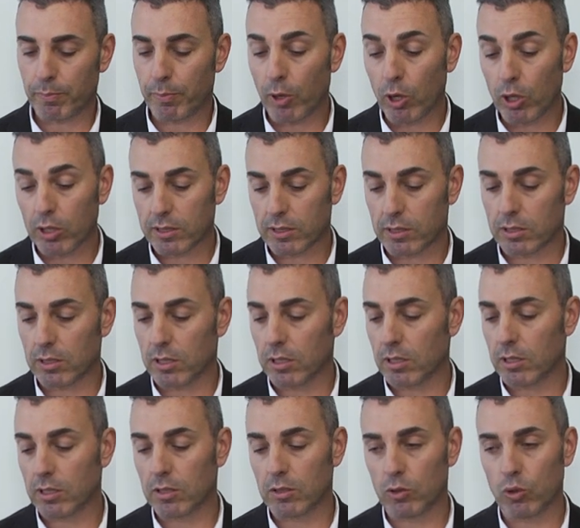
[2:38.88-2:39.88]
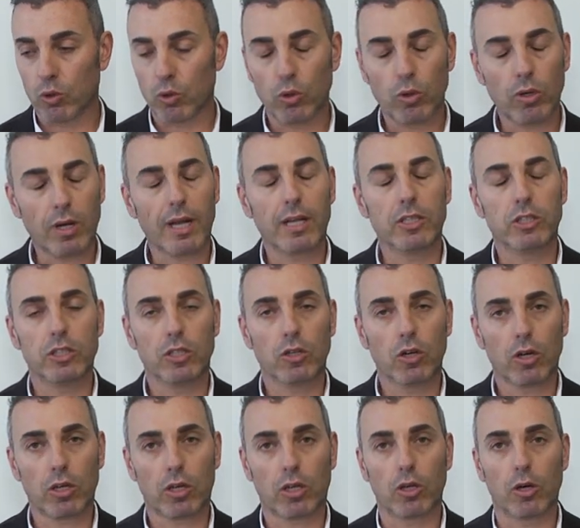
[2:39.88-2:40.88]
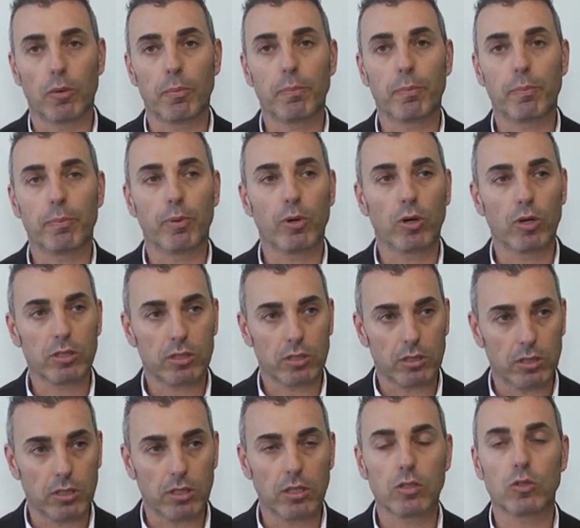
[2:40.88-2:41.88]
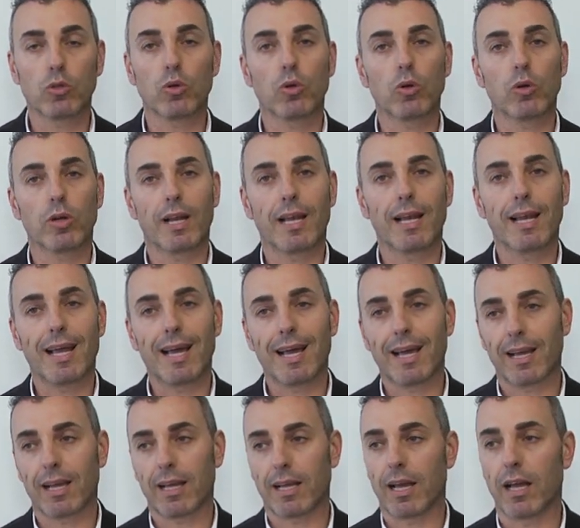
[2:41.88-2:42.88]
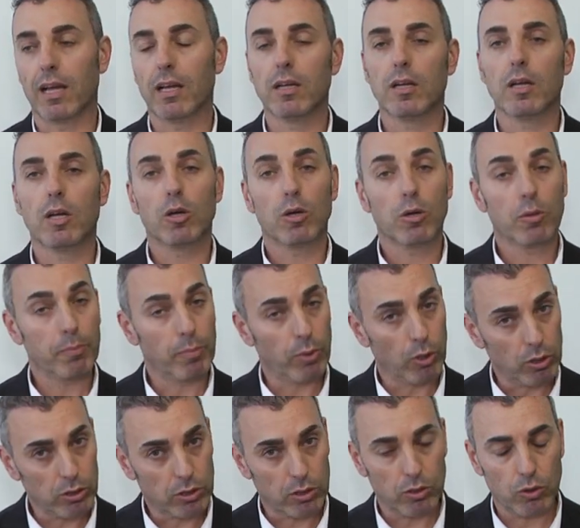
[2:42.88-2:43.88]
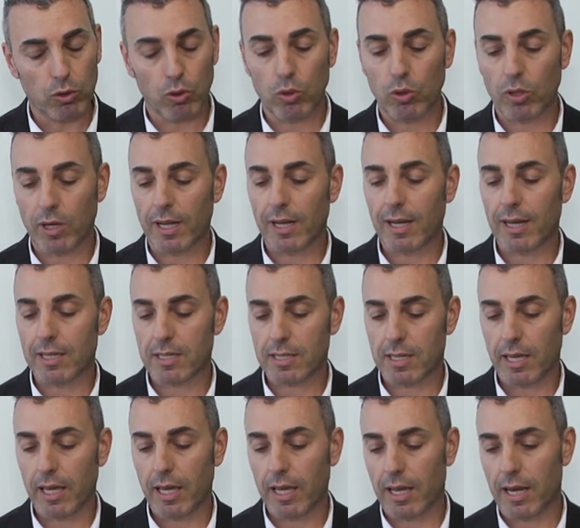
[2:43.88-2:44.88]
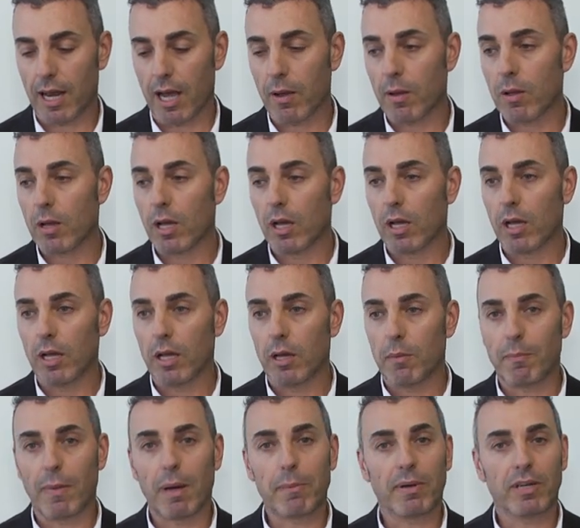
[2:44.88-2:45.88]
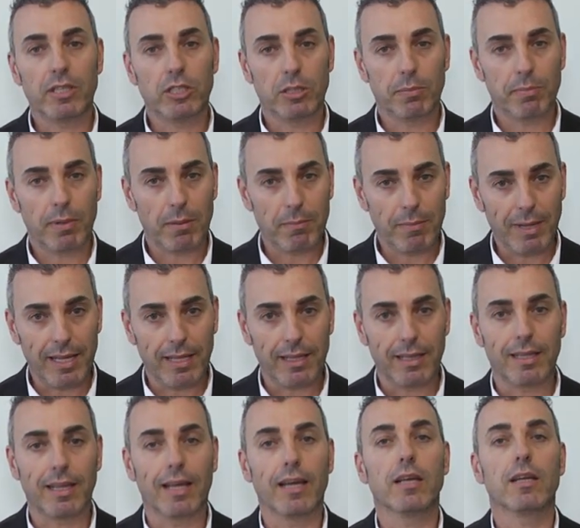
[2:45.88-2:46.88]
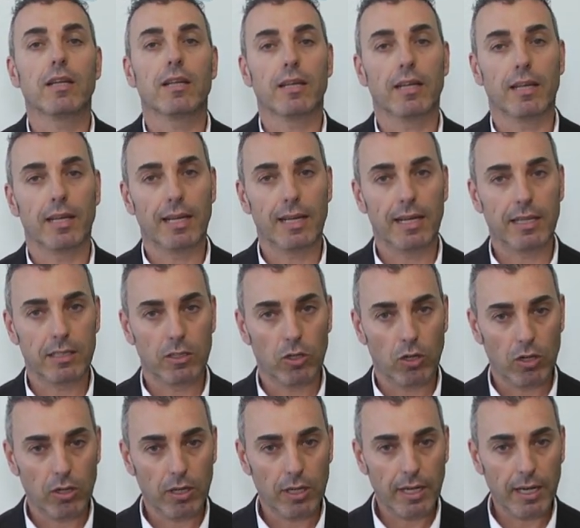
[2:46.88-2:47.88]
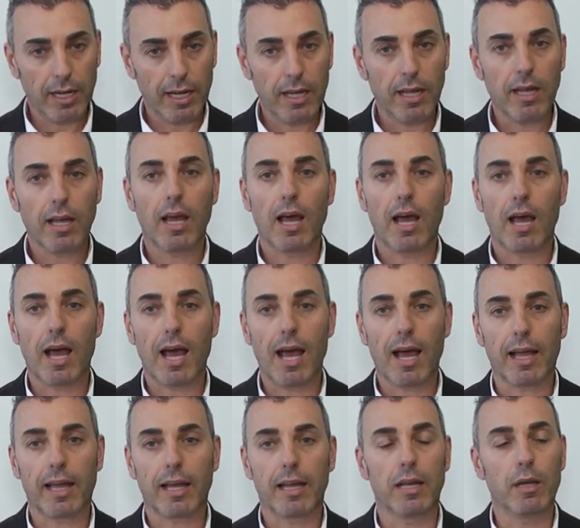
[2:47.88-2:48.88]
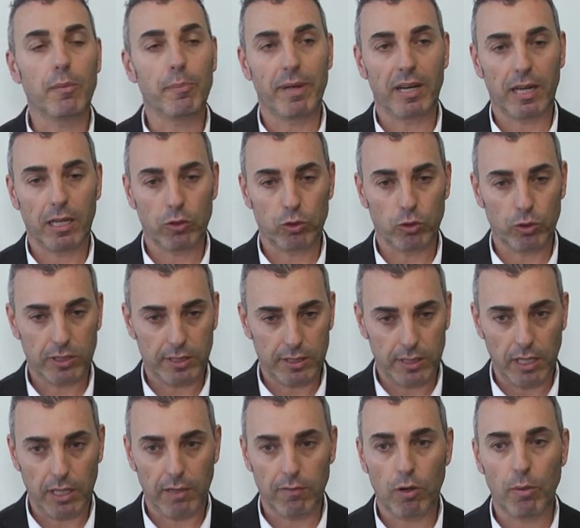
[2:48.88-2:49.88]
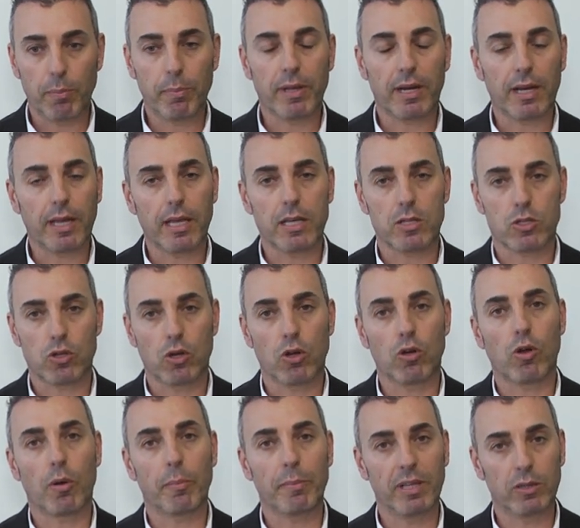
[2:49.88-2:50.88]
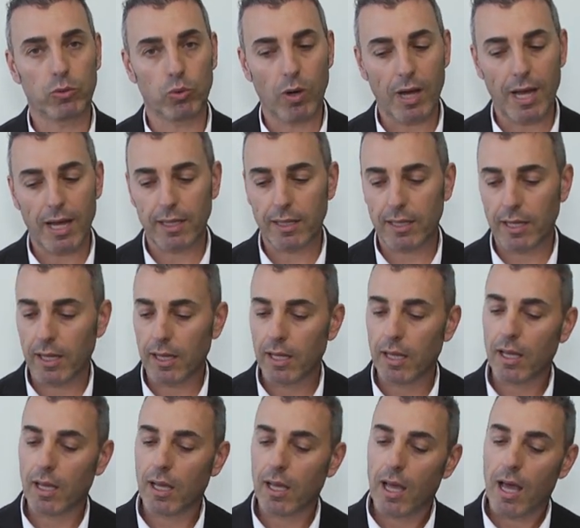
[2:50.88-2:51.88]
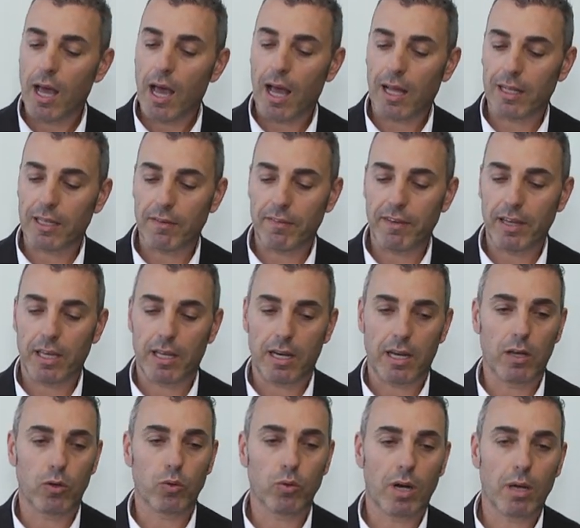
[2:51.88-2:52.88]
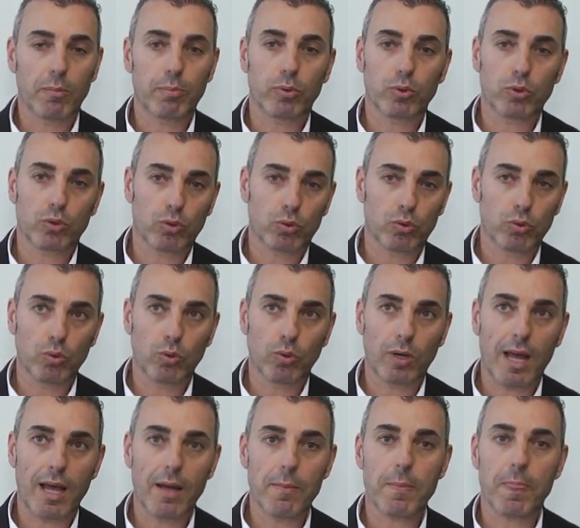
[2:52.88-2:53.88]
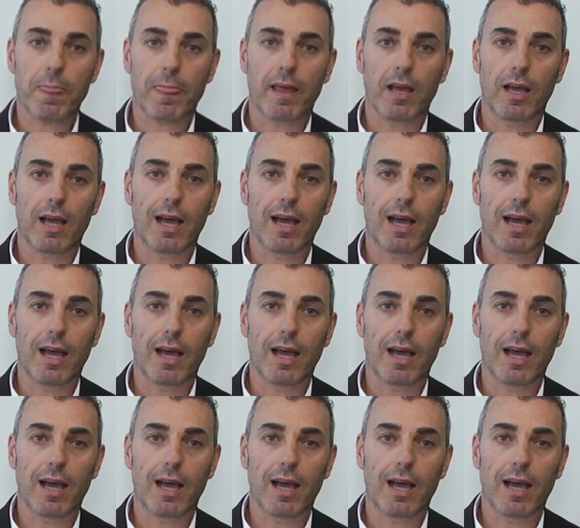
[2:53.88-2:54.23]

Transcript: post dolore al ginocchio, post dolore all'anca, post dolore alla schiena, ma principalmente nelle donne anche nel periodo estivo perché sono abituate ad avere una postura